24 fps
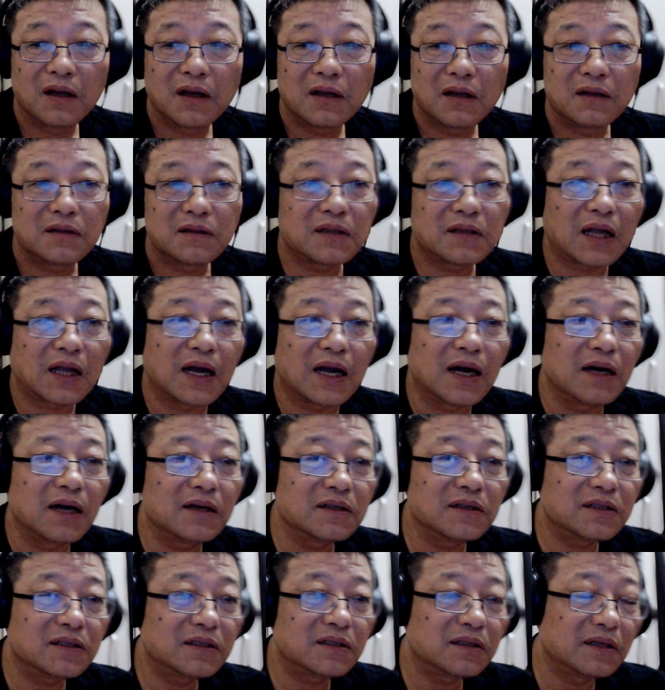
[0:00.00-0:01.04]
糖
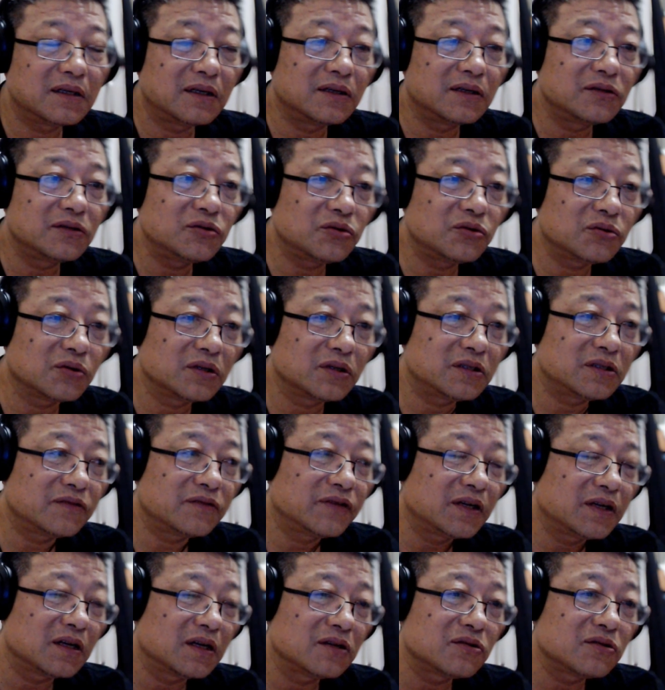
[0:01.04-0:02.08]
是据说是非
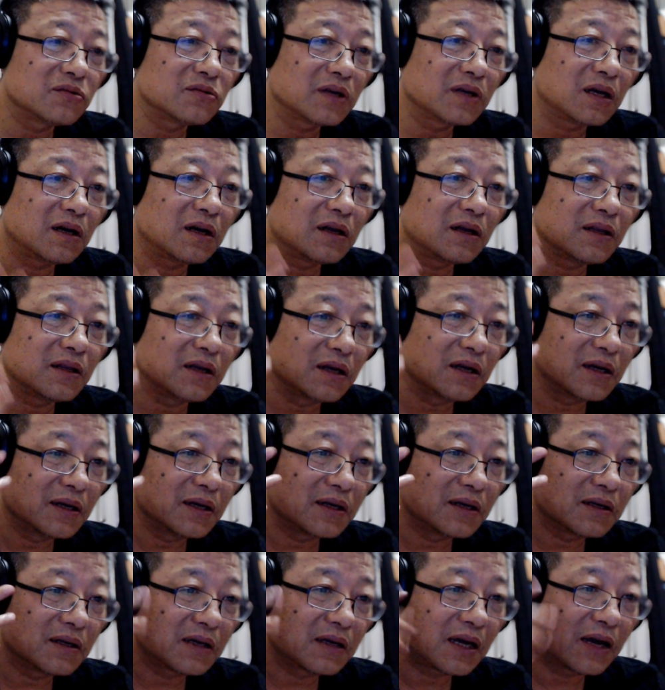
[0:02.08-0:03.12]
常重要
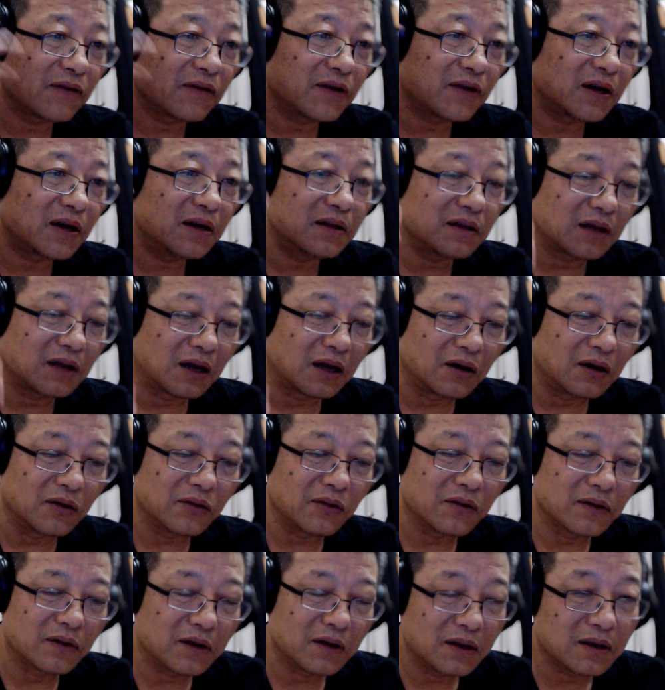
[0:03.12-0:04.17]
的开发人脑子
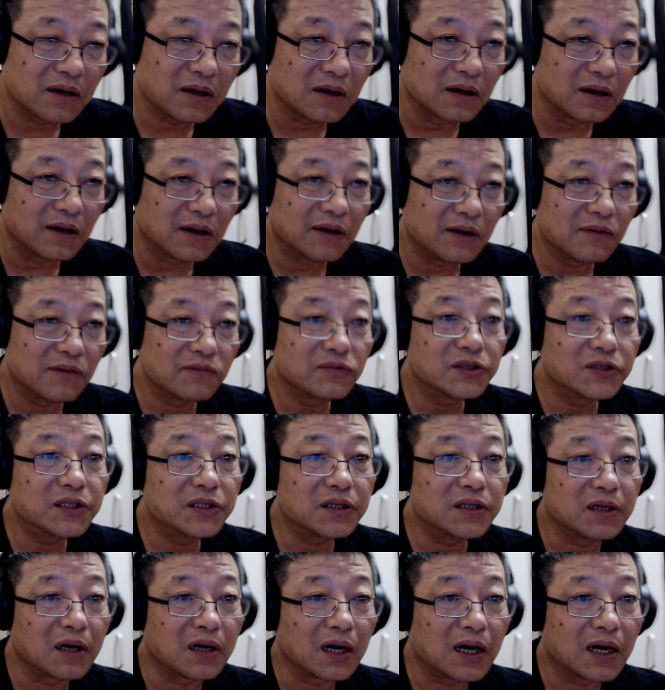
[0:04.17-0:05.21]
的一个物质
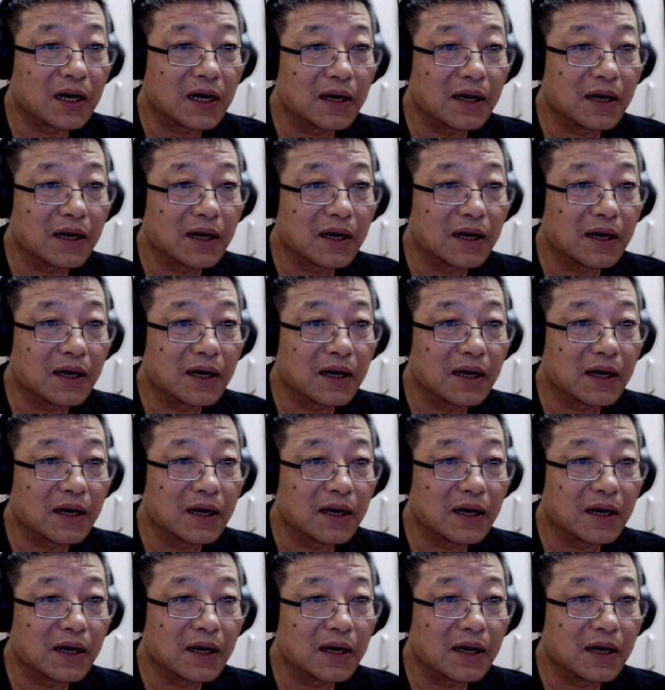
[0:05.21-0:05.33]
了，